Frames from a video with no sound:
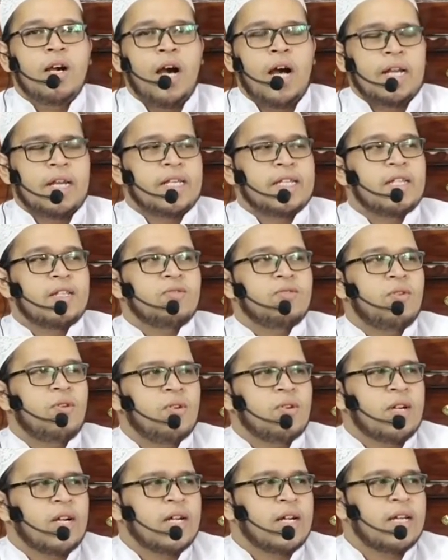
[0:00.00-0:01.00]
Ada satu
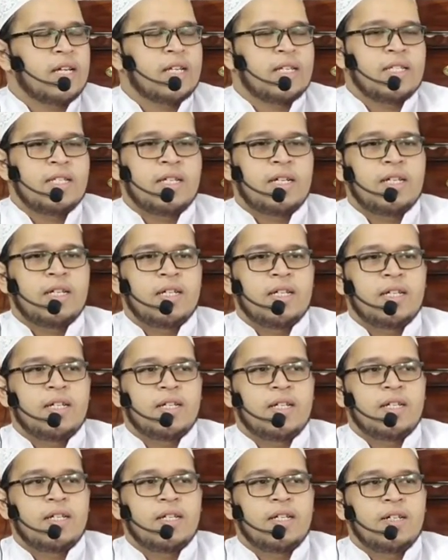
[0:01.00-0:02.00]
orang akhirnya
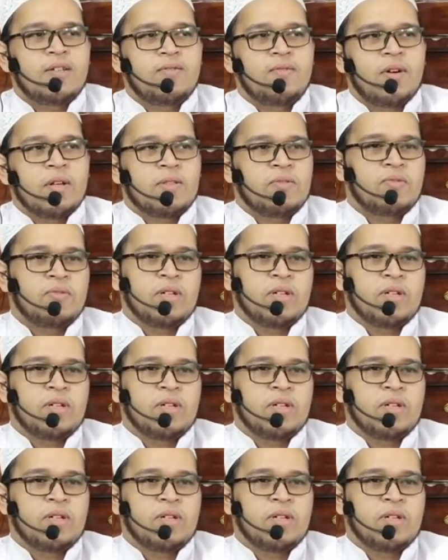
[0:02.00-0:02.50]
Waktu